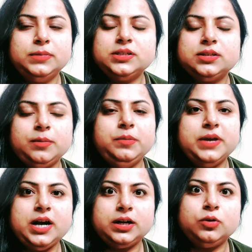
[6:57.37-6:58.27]
बस
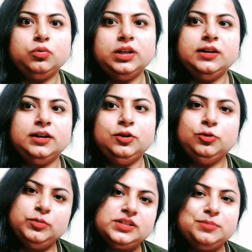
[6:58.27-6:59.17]
अभी मैं आटा गूंदने लगी
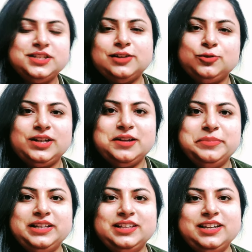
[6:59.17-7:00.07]
हूँ तो मिस्टर बाजार
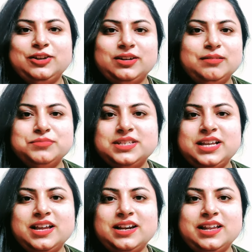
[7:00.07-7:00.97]
रोटियाँ बेल देंगे और हम
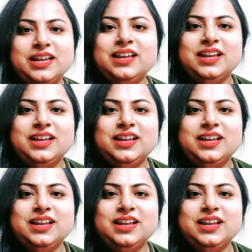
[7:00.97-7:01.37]
सेक लेंगे